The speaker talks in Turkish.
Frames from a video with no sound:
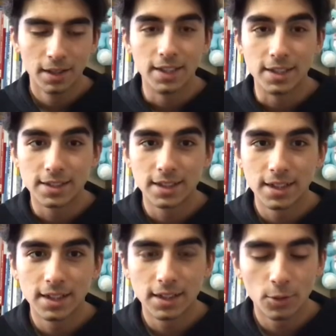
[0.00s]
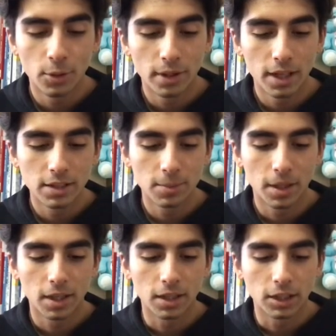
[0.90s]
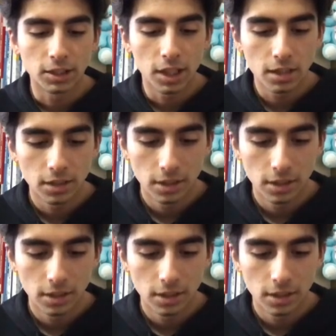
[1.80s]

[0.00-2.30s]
İksirleri de öğreneceğim arkadaşlar.